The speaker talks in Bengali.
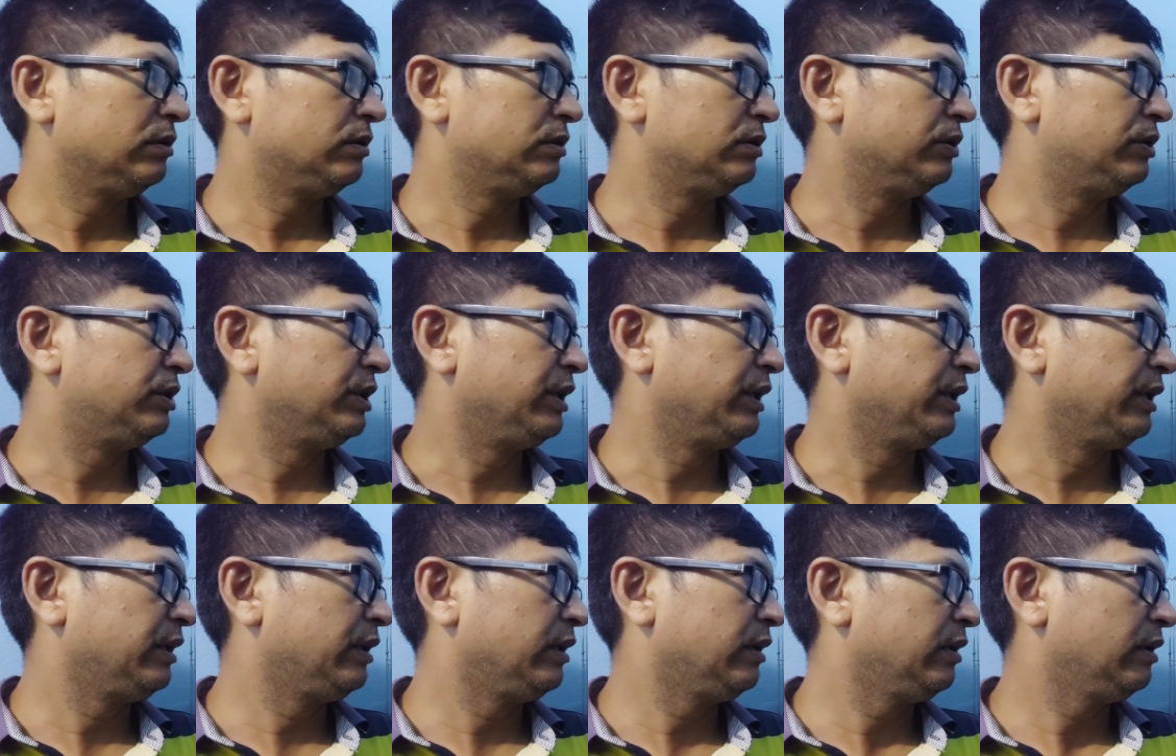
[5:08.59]
যদি
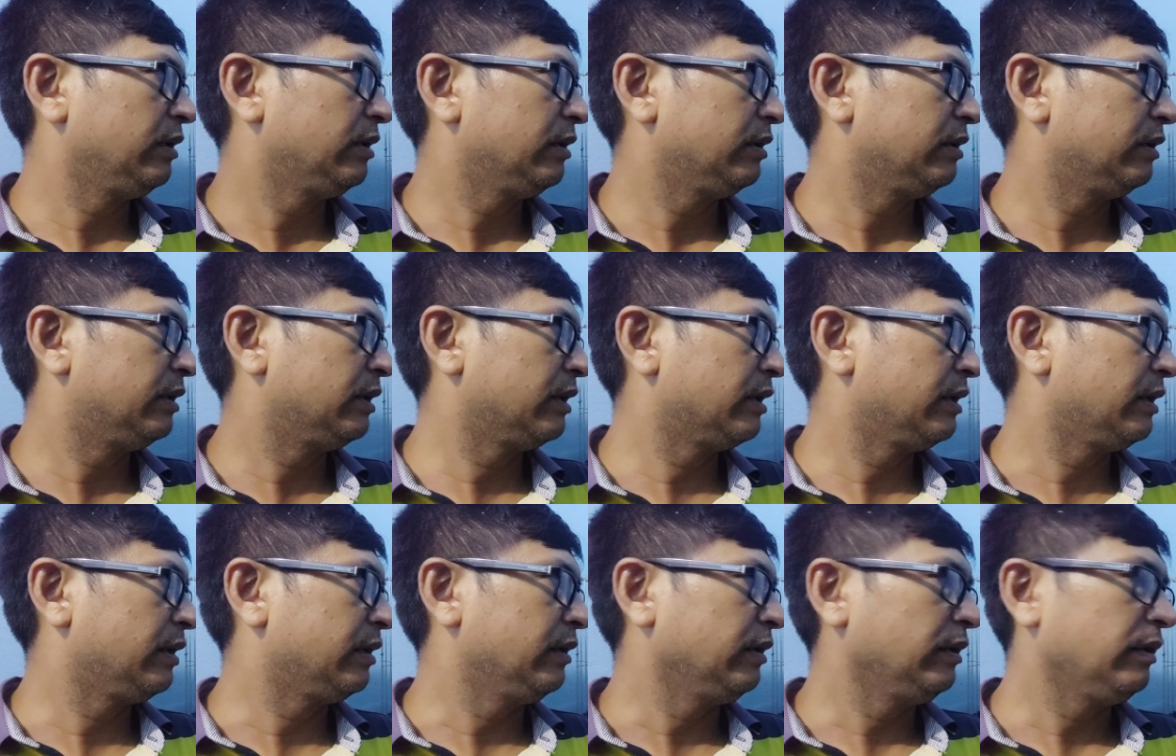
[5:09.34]

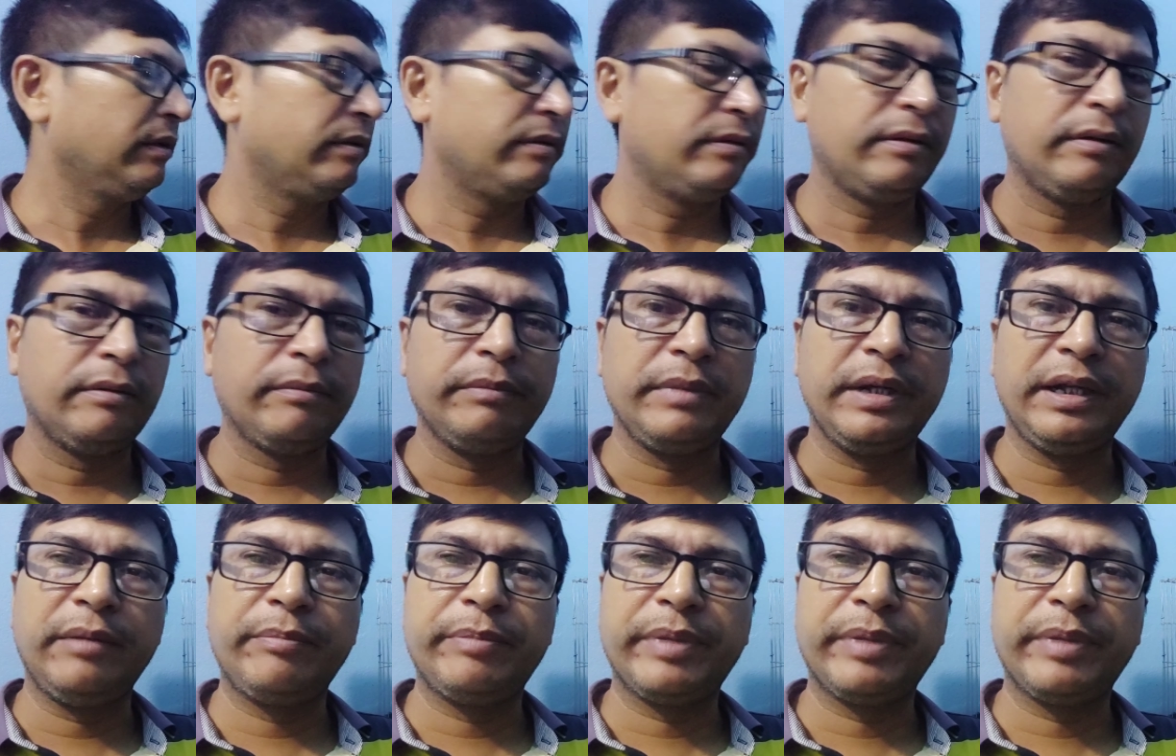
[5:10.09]
দেখেন মেল